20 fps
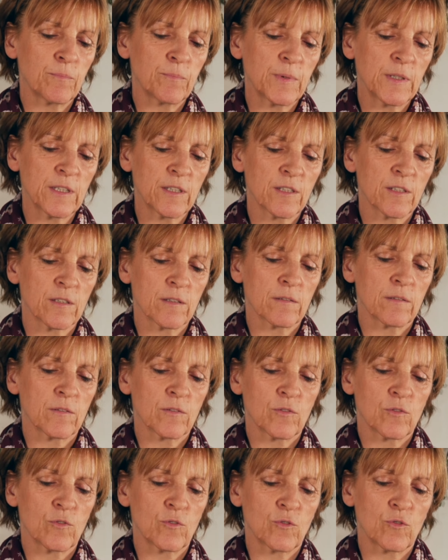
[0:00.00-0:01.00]
bis
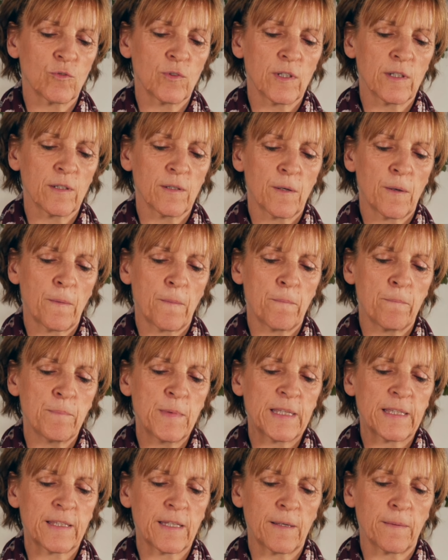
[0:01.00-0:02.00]
zur
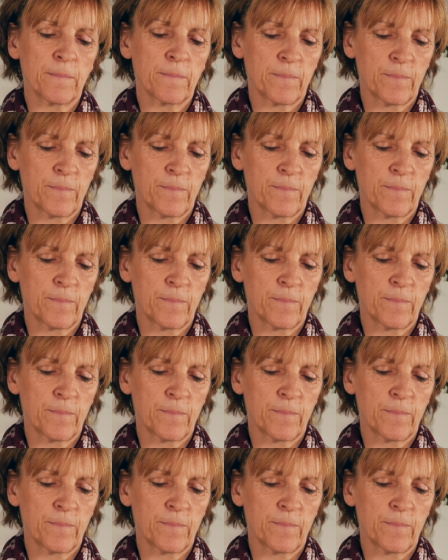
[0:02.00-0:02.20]
Mitte